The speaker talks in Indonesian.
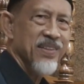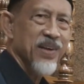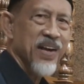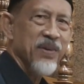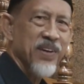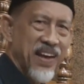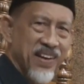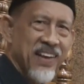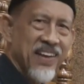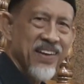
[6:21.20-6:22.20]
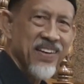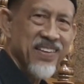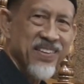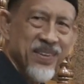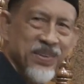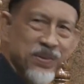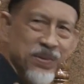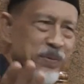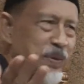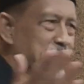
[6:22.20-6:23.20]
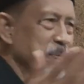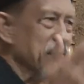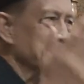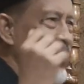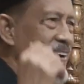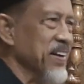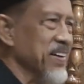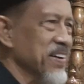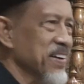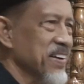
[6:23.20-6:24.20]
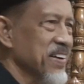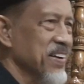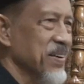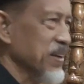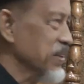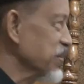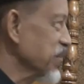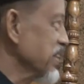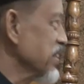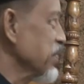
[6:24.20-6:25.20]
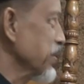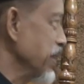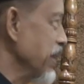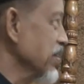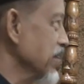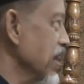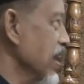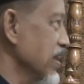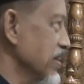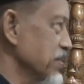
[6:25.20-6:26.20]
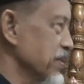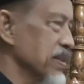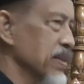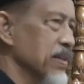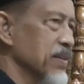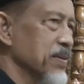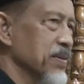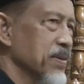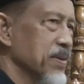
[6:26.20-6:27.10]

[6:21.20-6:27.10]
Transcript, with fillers: Itu kan ada tentu bapak orang tua kita sudah biasa dengar seperti itu.